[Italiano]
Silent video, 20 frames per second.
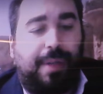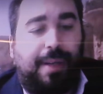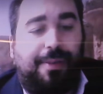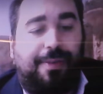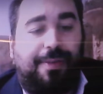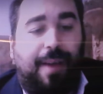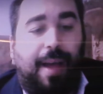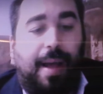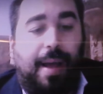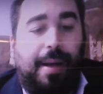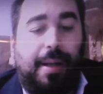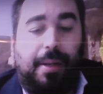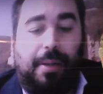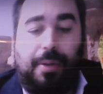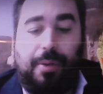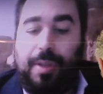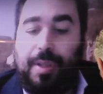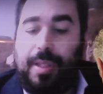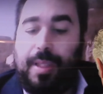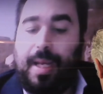fare,
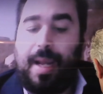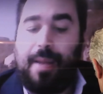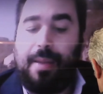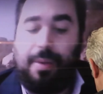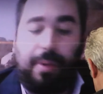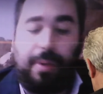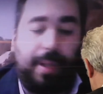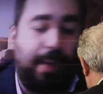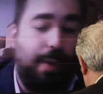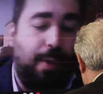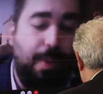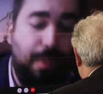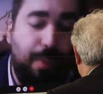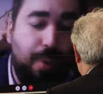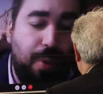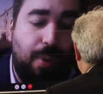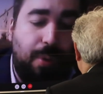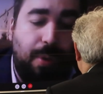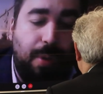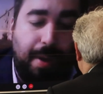considerando che
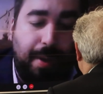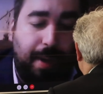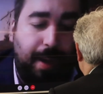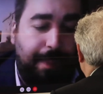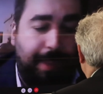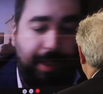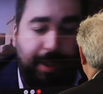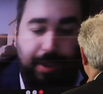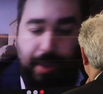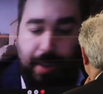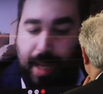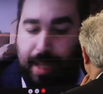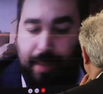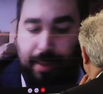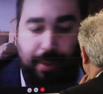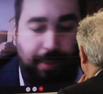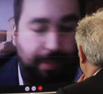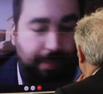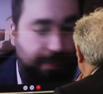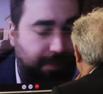comunque ero un
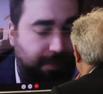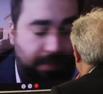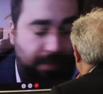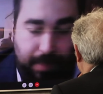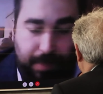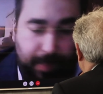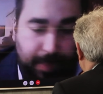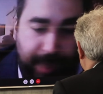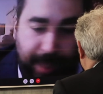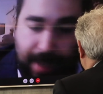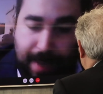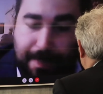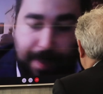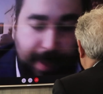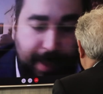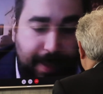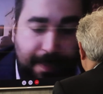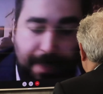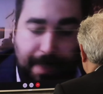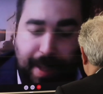appassionato sempre di
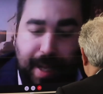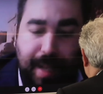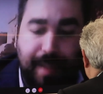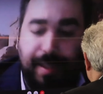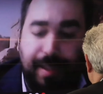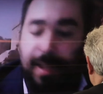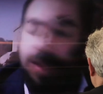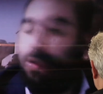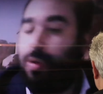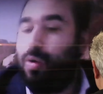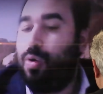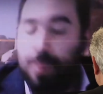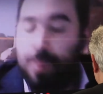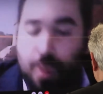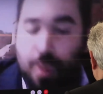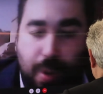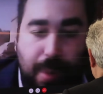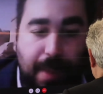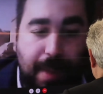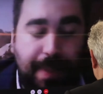impresa, comunque mi
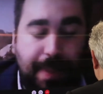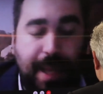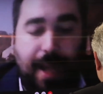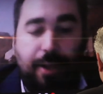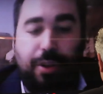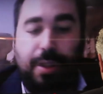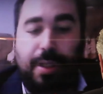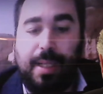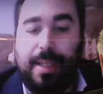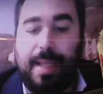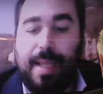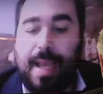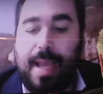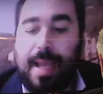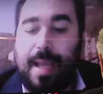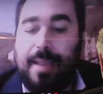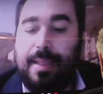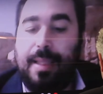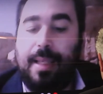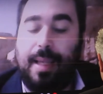piace l'idea
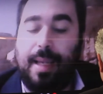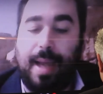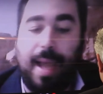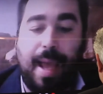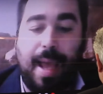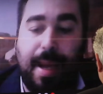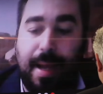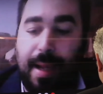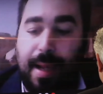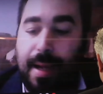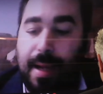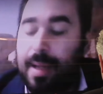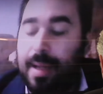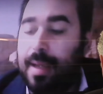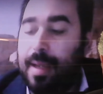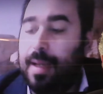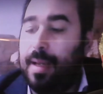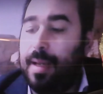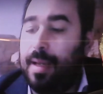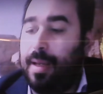di creare
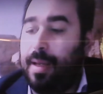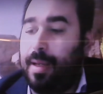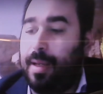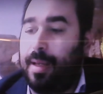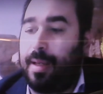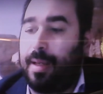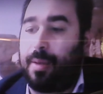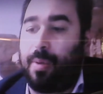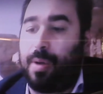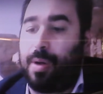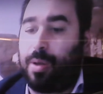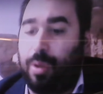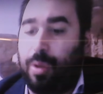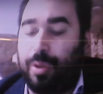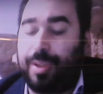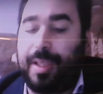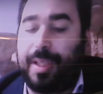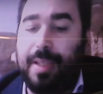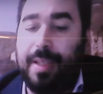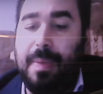eh, qualcosa
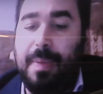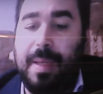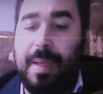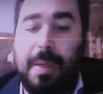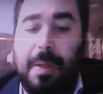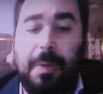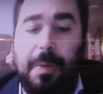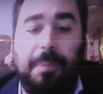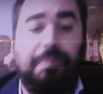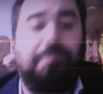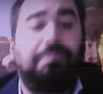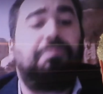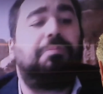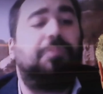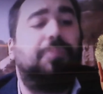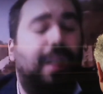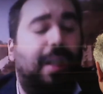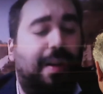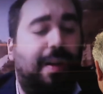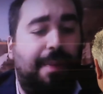di mio, dico
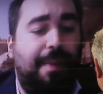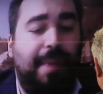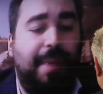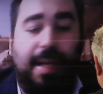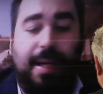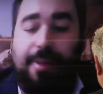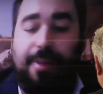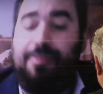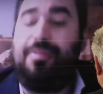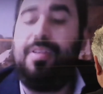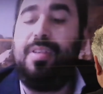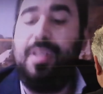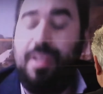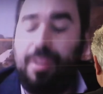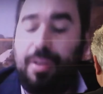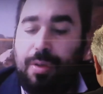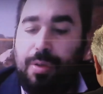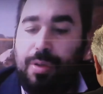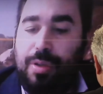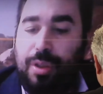va bene, finisco
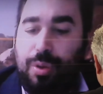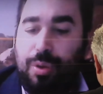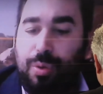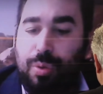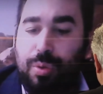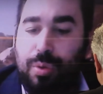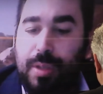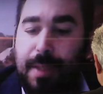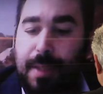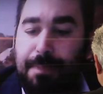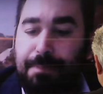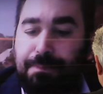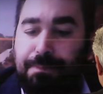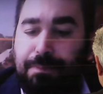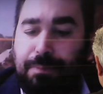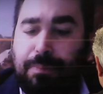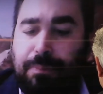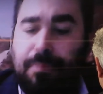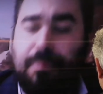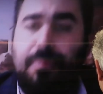gli studi
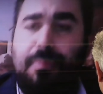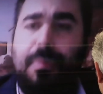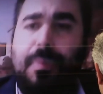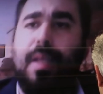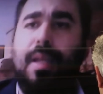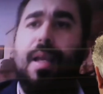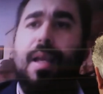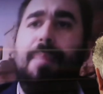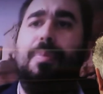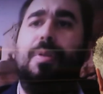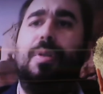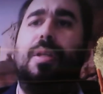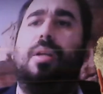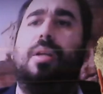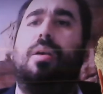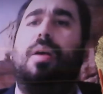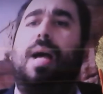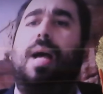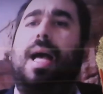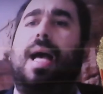e poi dico,
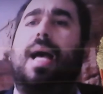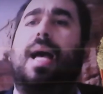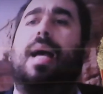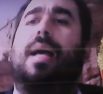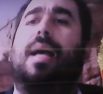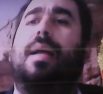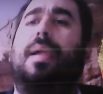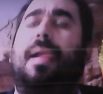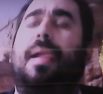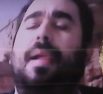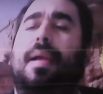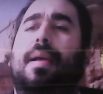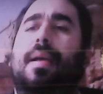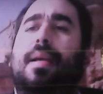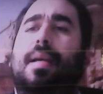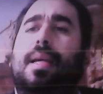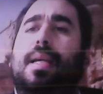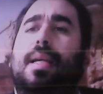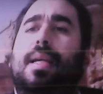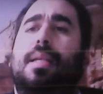ah,
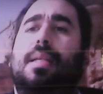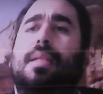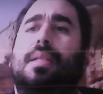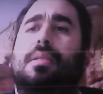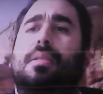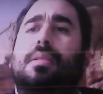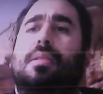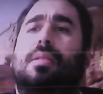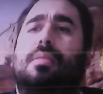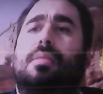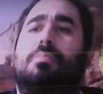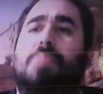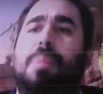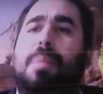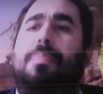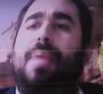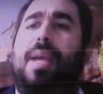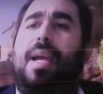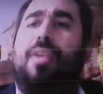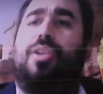mi
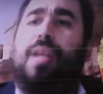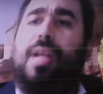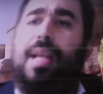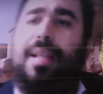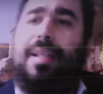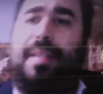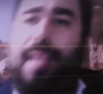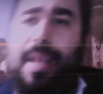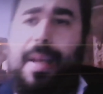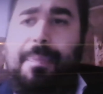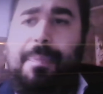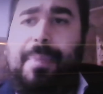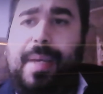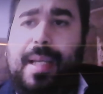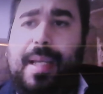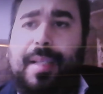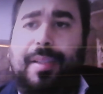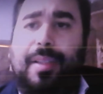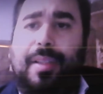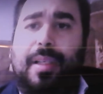piace la sala
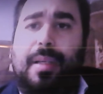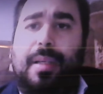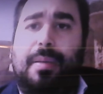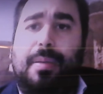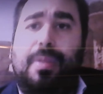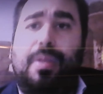pesi, io